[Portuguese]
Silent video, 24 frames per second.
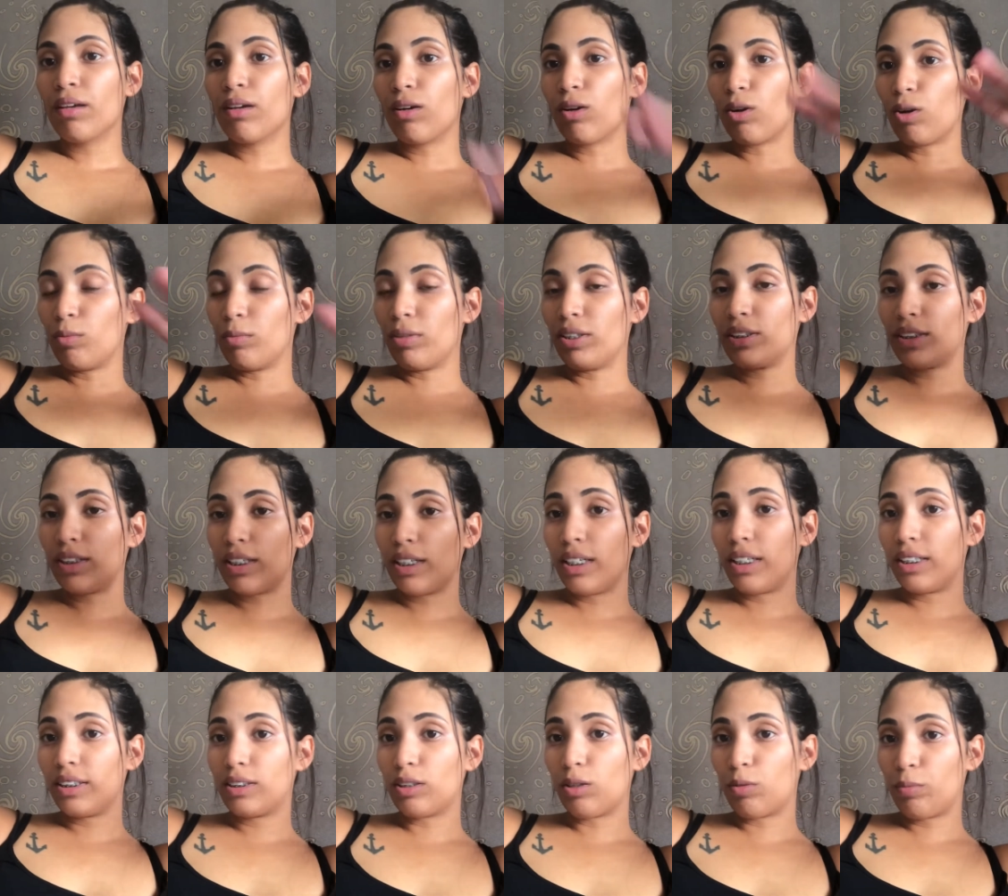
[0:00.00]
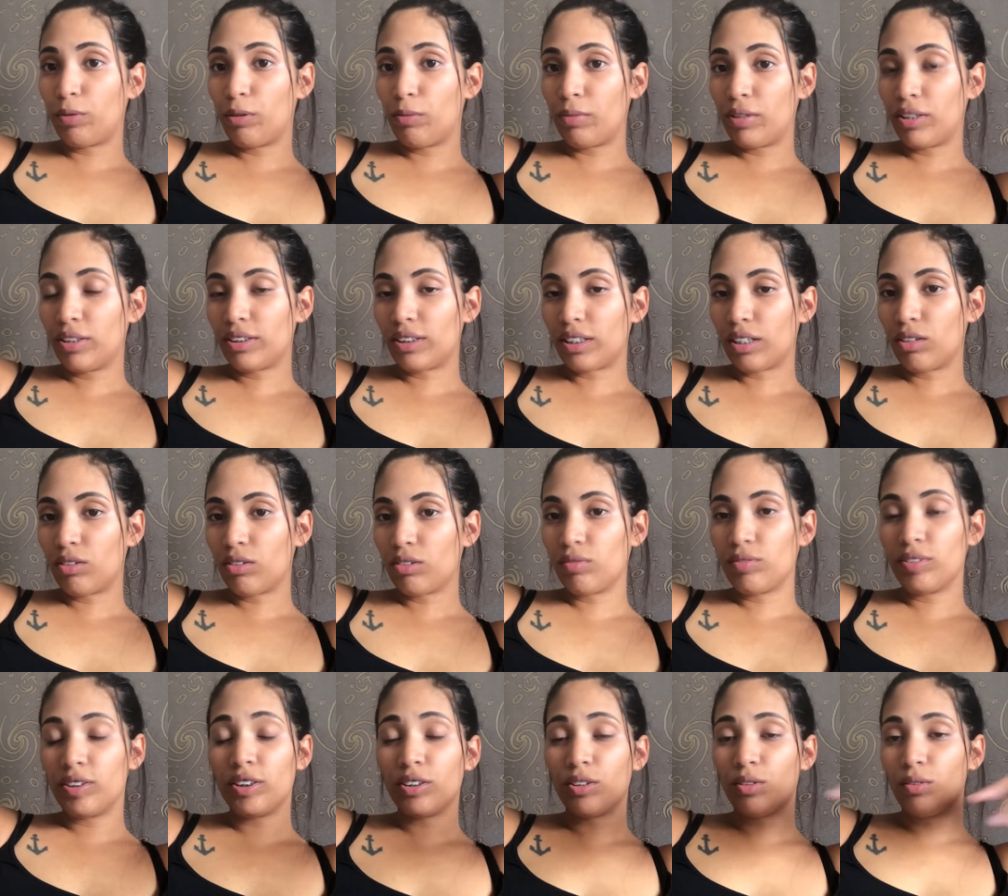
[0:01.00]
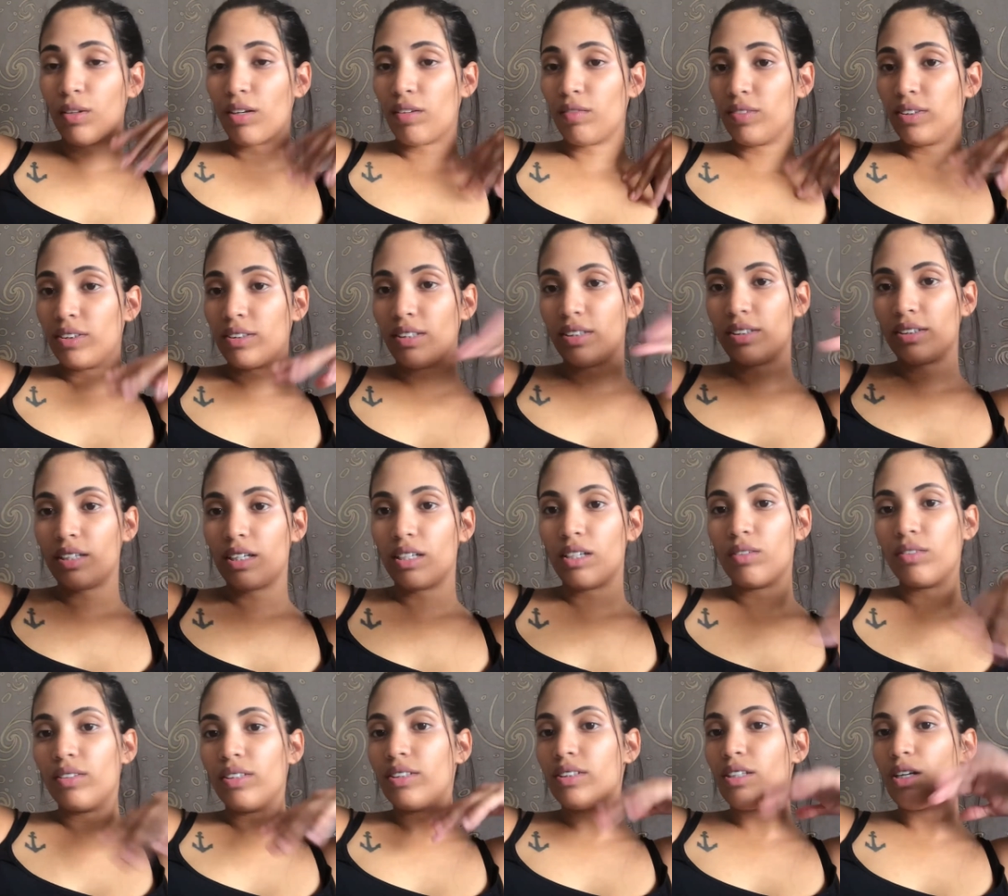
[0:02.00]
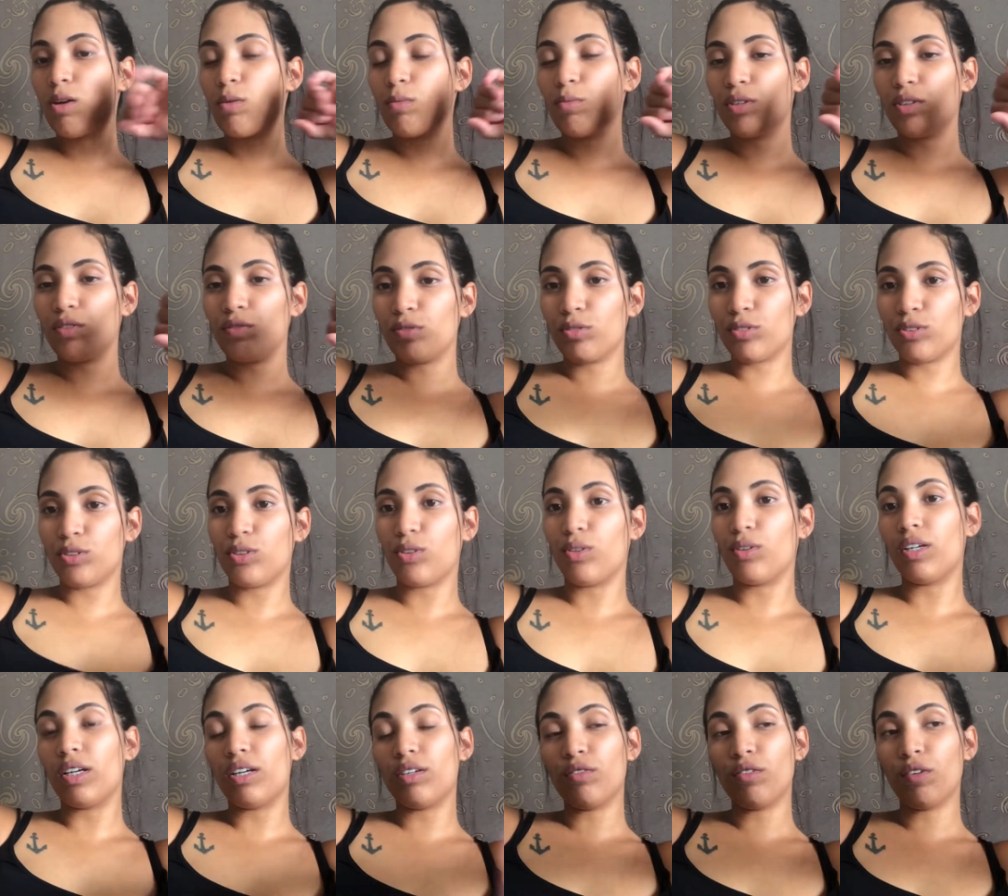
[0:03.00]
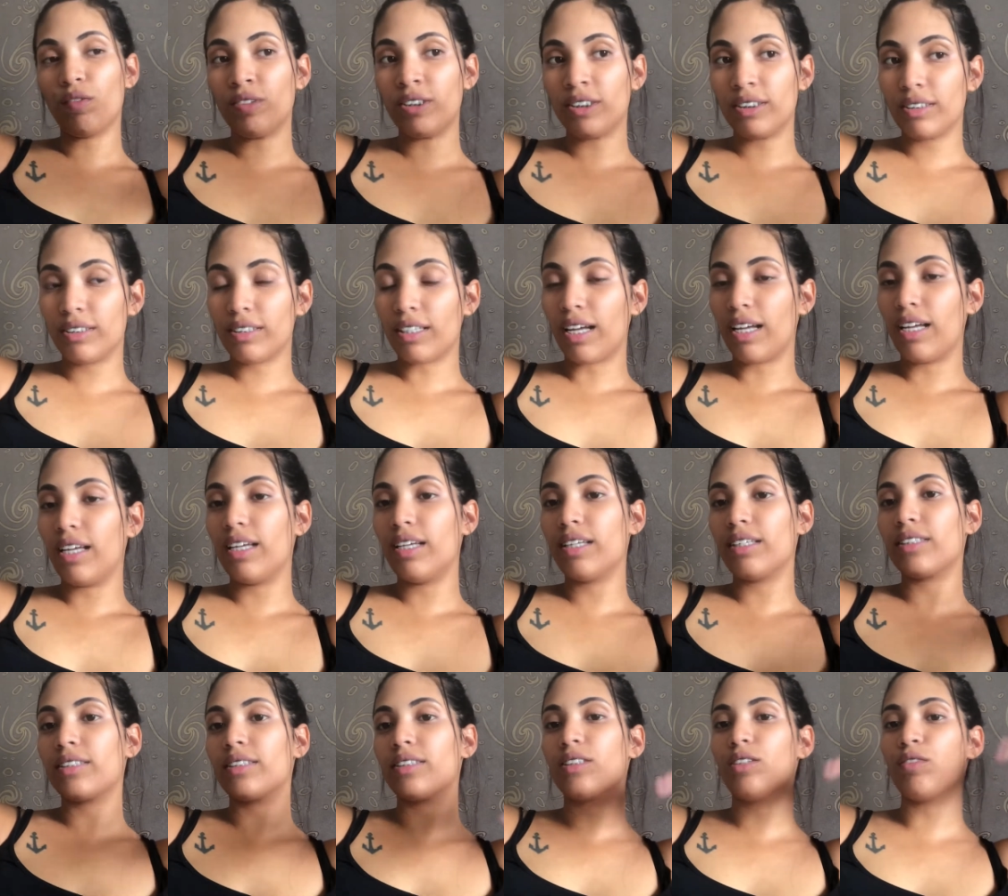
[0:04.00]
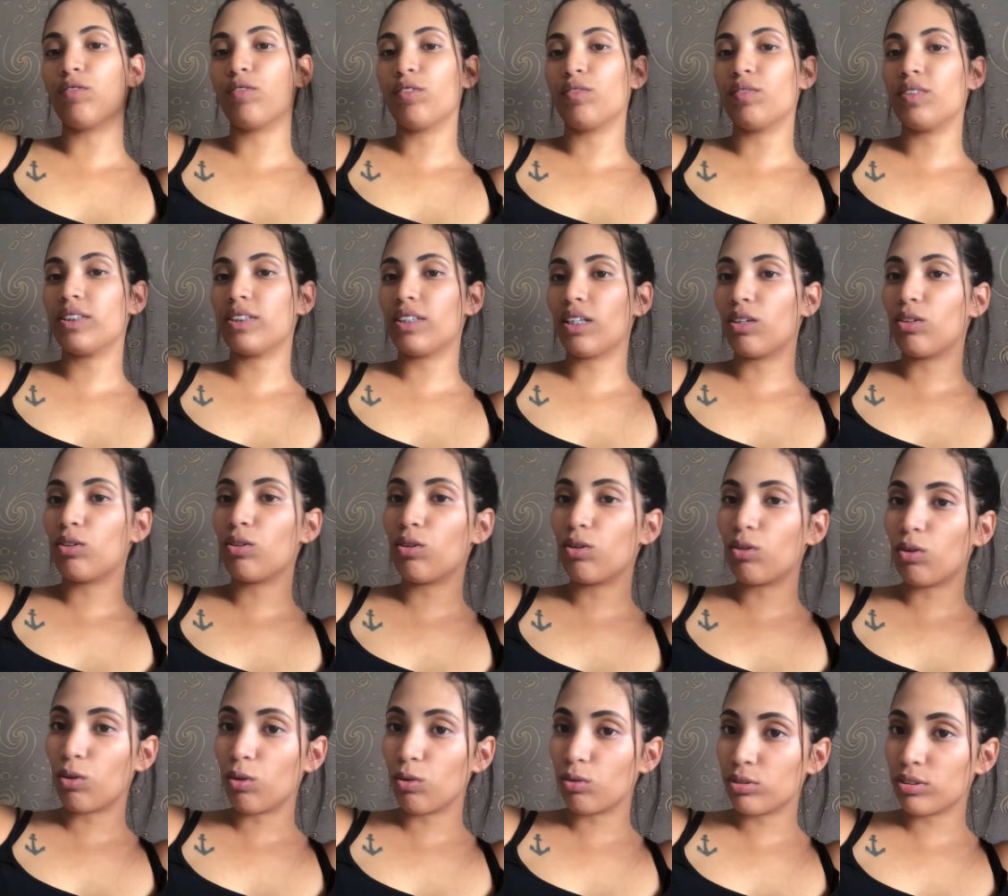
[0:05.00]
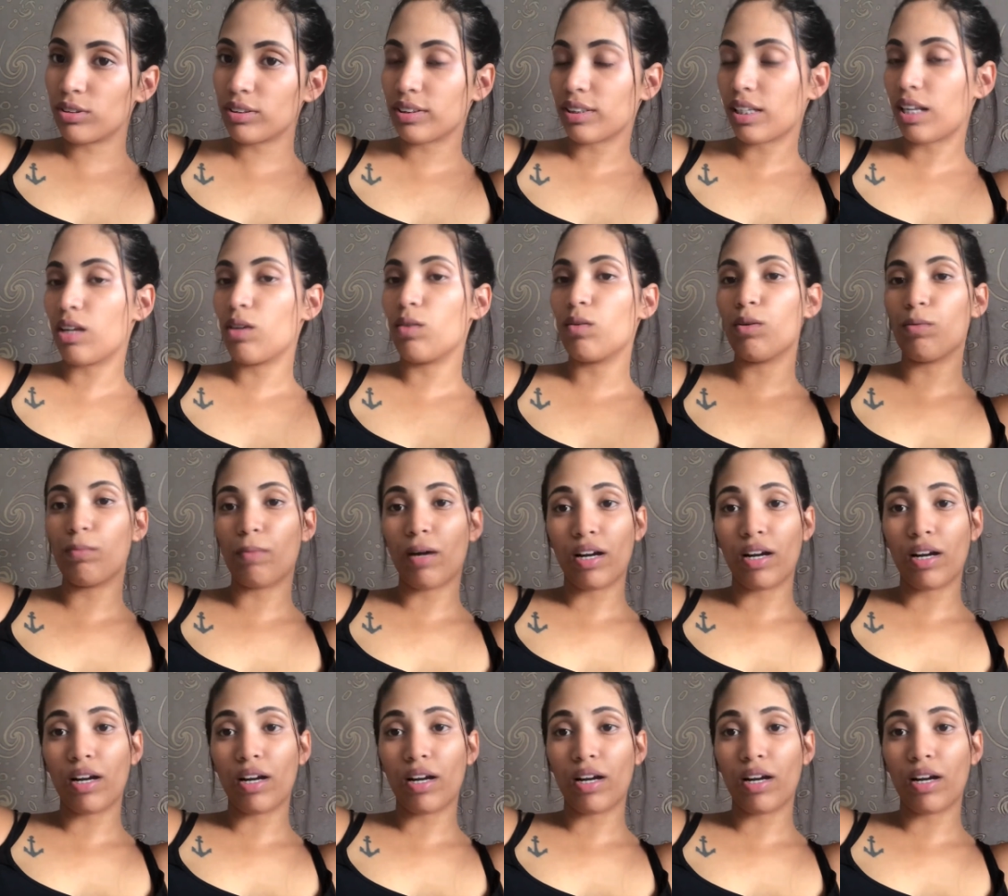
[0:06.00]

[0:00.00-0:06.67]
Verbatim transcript: Como esse, esse é o primeiro salão que eu visito, eu nunca visitei salão, nem sei como que funciona. Eu vou visitar esse, se eu for visitar outro salão,